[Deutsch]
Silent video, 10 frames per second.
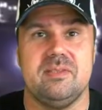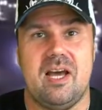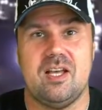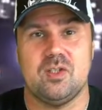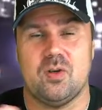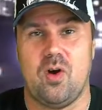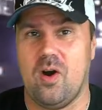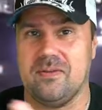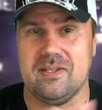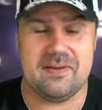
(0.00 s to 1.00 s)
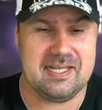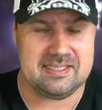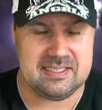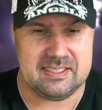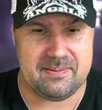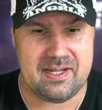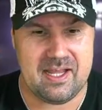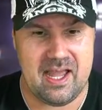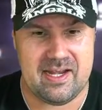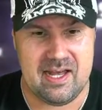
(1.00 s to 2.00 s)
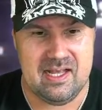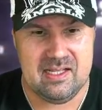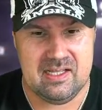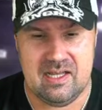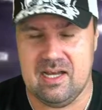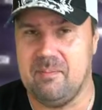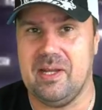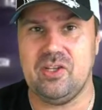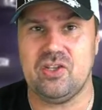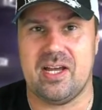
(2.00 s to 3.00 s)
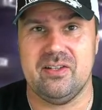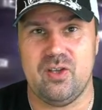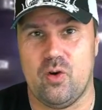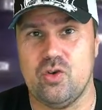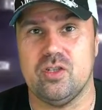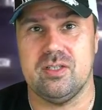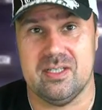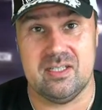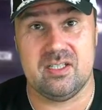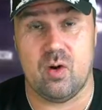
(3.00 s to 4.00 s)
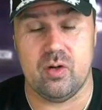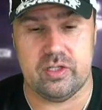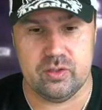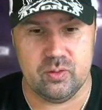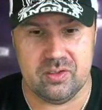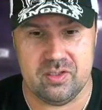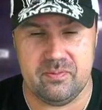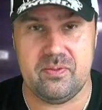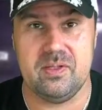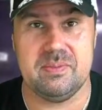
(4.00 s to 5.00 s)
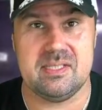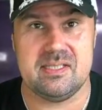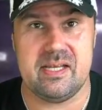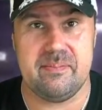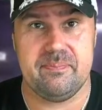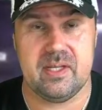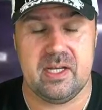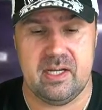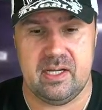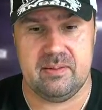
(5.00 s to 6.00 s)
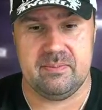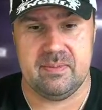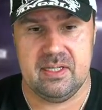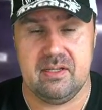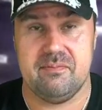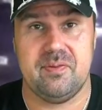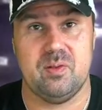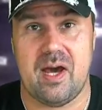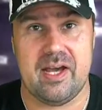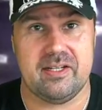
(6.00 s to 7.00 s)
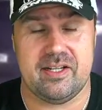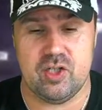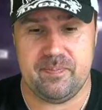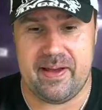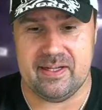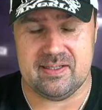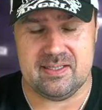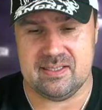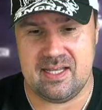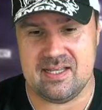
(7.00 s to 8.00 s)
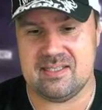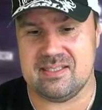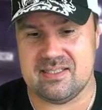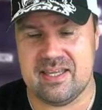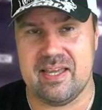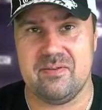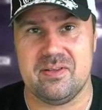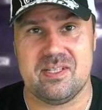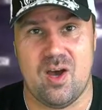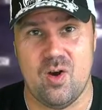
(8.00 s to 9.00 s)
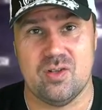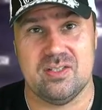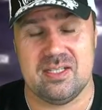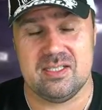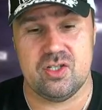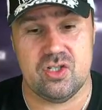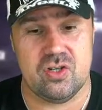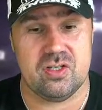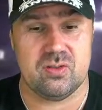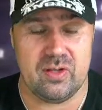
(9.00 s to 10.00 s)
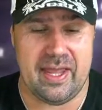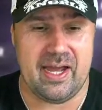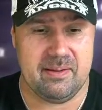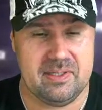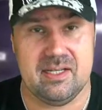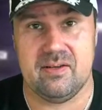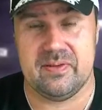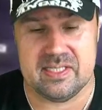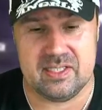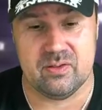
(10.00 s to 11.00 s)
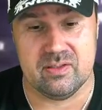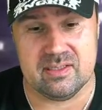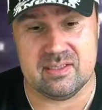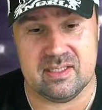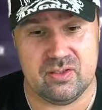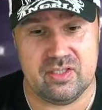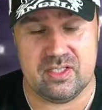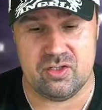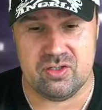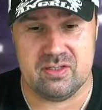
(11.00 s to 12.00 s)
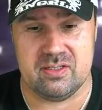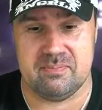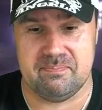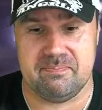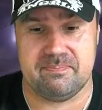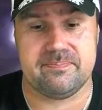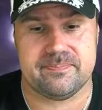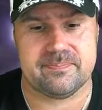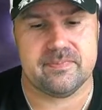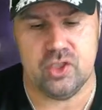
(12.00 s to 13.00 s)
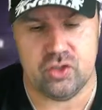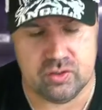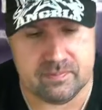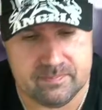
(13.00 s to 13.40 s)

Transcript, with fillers: Also hoffentlich verletzt sich dabei keiner. Äh, Blechschaden ist auch schon äh, traurig genug äh, für die Besitzer. Ähm, wenn du hart erspart das hast, das Geld für das Auto und dann ist es Schrott, oh ja, je nach Versicherung ist es natürlich dann schon ähm, nicht schön.